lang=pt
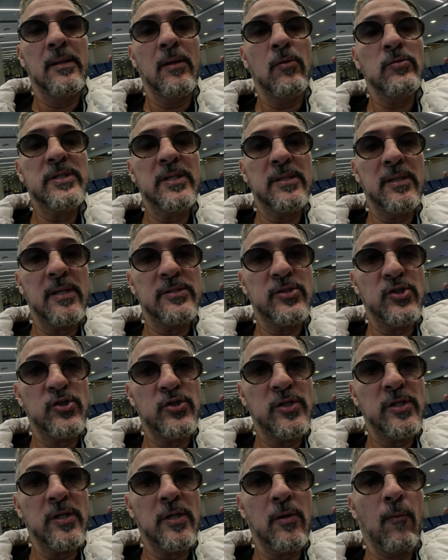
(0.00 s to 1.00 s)
não se
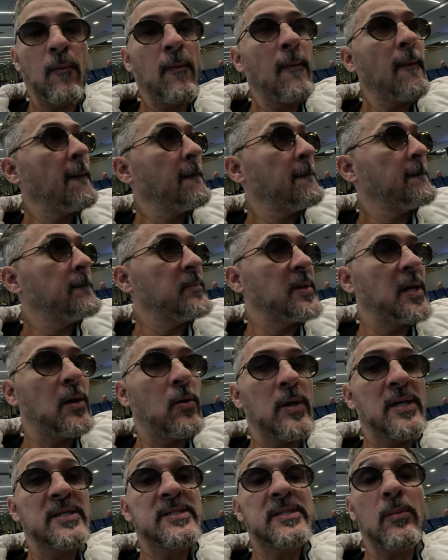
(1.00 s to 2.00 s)
decidiram, né?
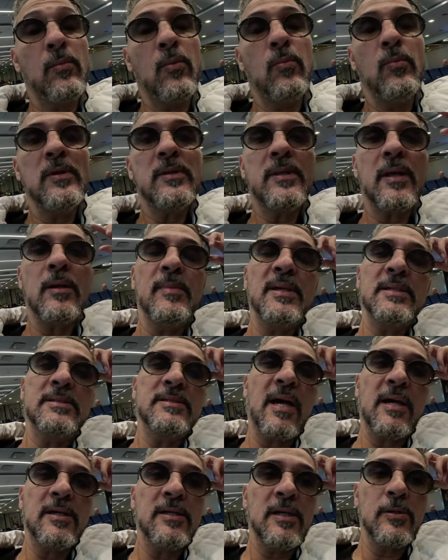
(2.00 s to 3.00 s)
Eu recebo muitas
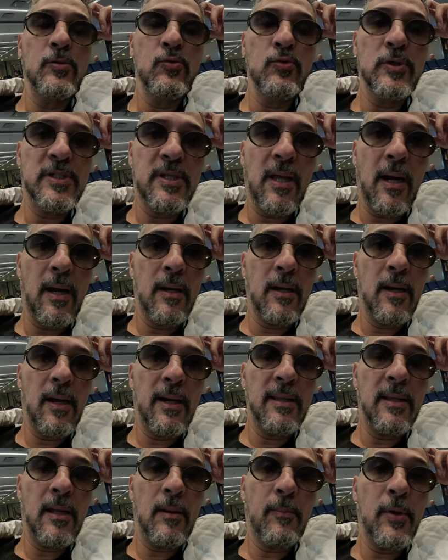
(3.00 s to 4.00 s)
mensagens ali no Instagram,
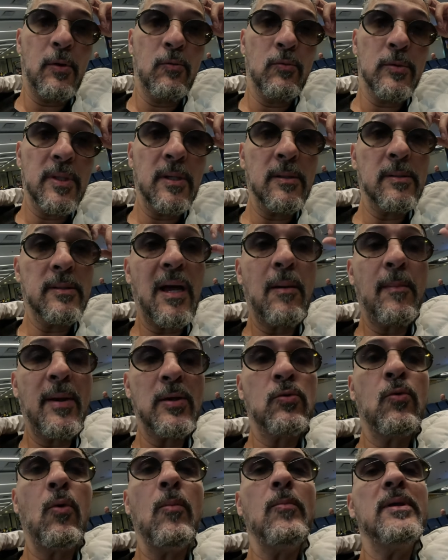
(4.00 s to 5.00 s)
galera perguntando, tá,
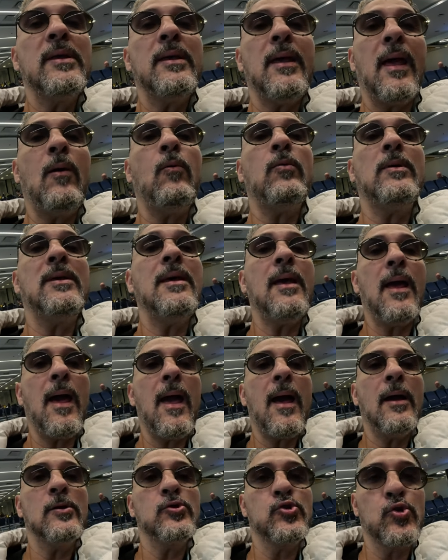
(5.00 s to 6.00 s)
mas como que é, o que
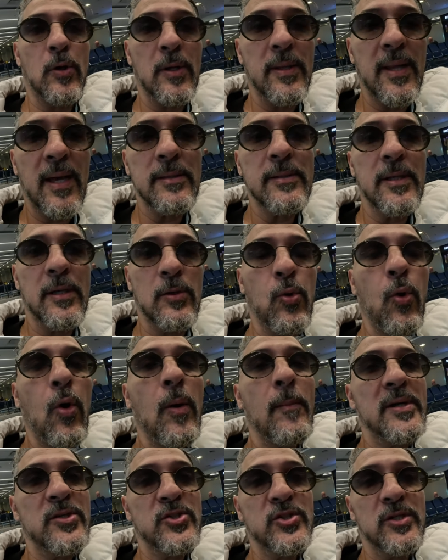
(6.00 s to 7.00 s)
é a jornada
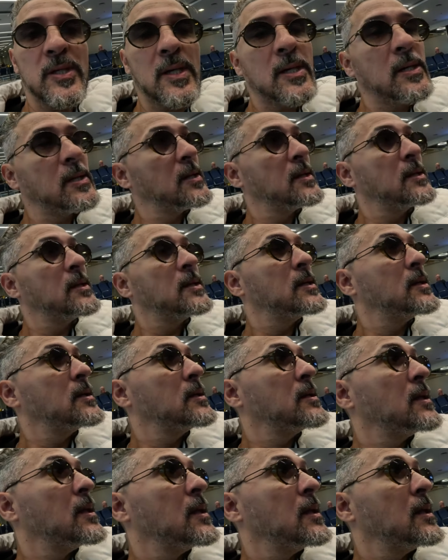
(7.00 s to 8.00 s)
nômade, né?
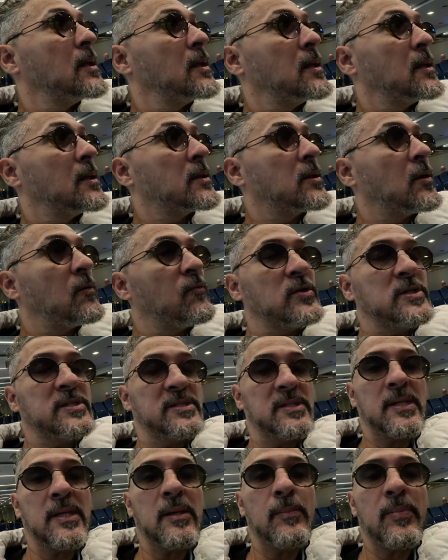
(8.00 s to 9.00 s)
Então vou
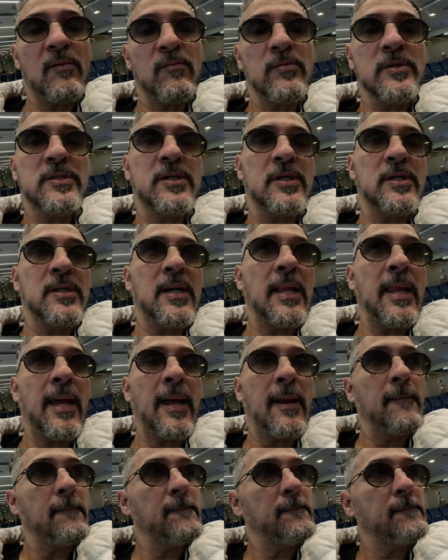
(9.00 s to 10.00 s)
dizer aqui para vocês,
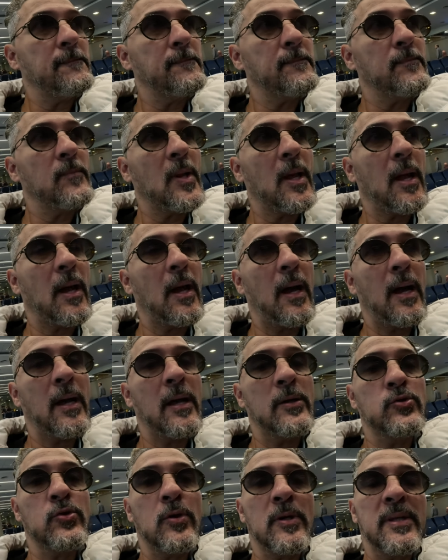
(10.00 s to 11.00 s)
galera,
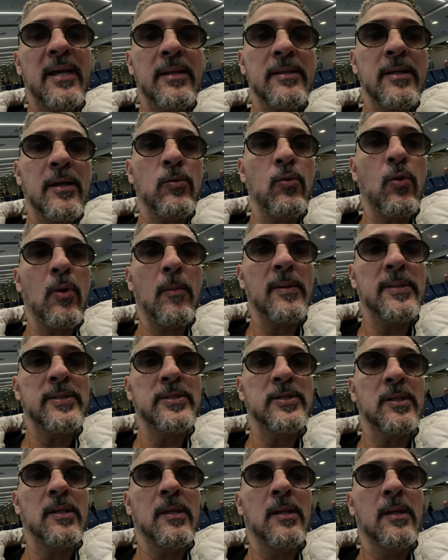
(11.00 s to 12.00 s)
a jornada
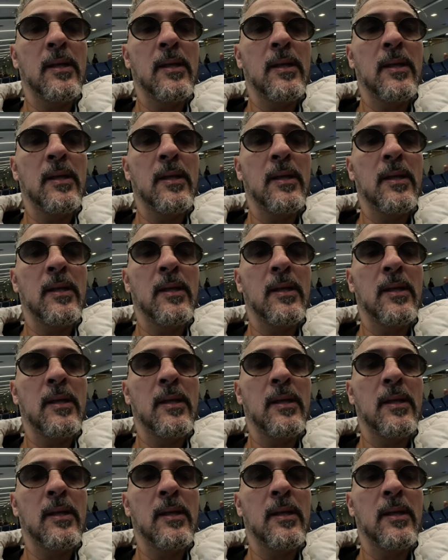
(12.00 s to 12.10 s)
nômade,